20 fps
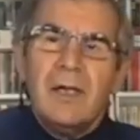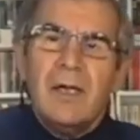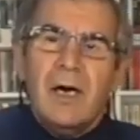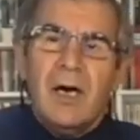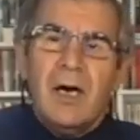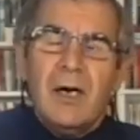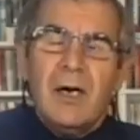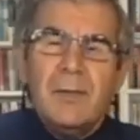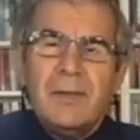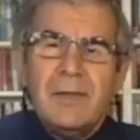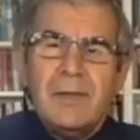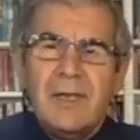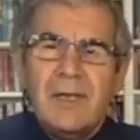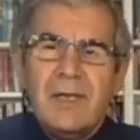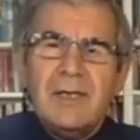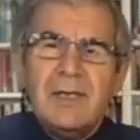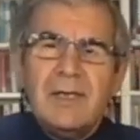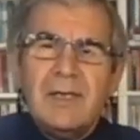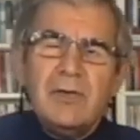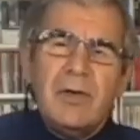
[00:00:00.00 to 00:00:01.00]
ABD'li
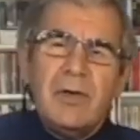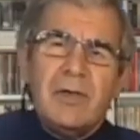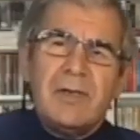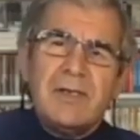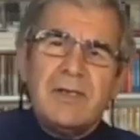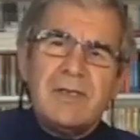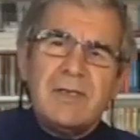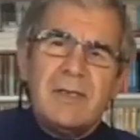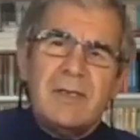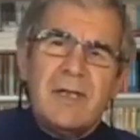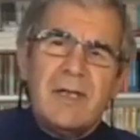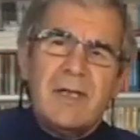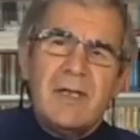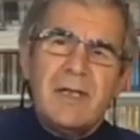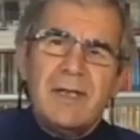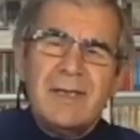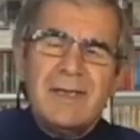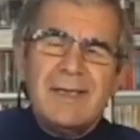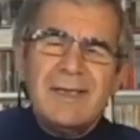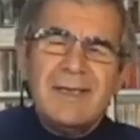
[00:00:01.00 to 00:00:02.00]
yöneticiler
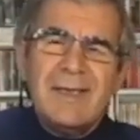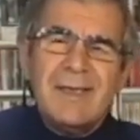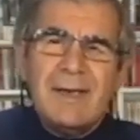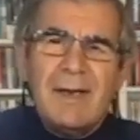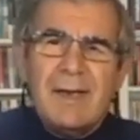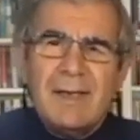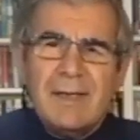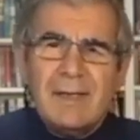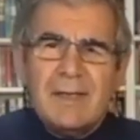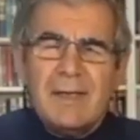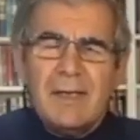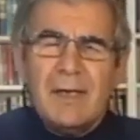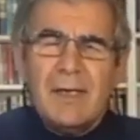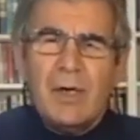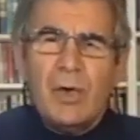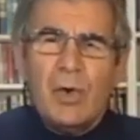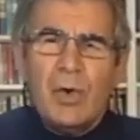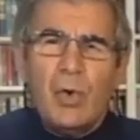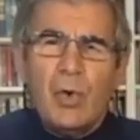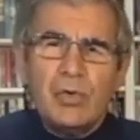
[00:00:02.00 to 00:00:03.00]
genellikle
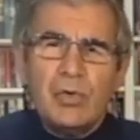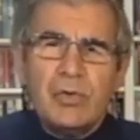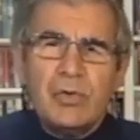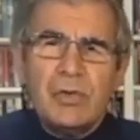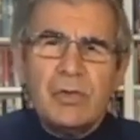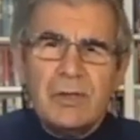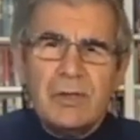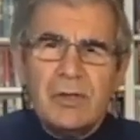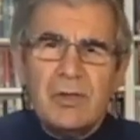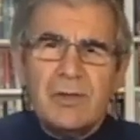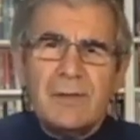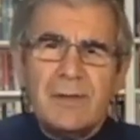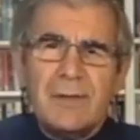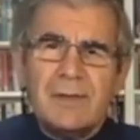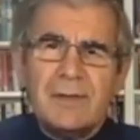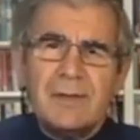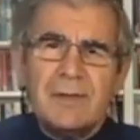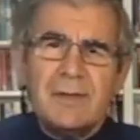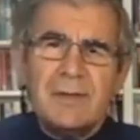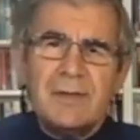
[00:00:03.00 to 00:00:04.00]
Orta
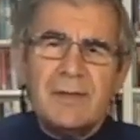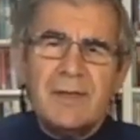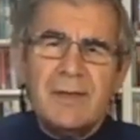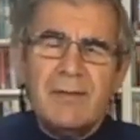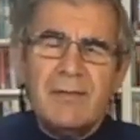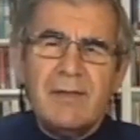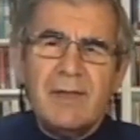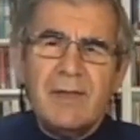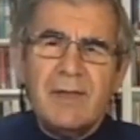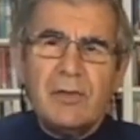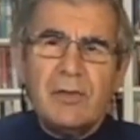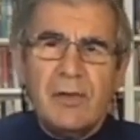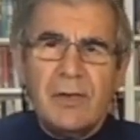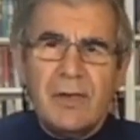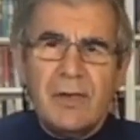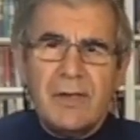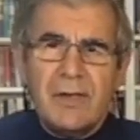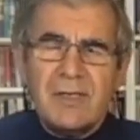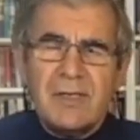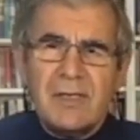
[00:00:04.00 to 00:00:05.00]
Doğu'daki devlet
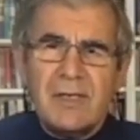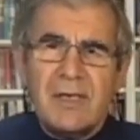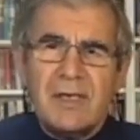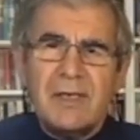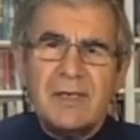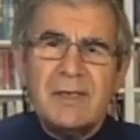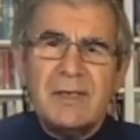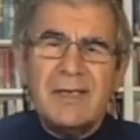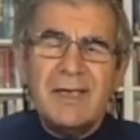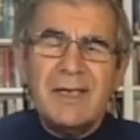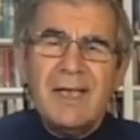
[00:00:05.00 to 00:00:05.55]
yöneticilerin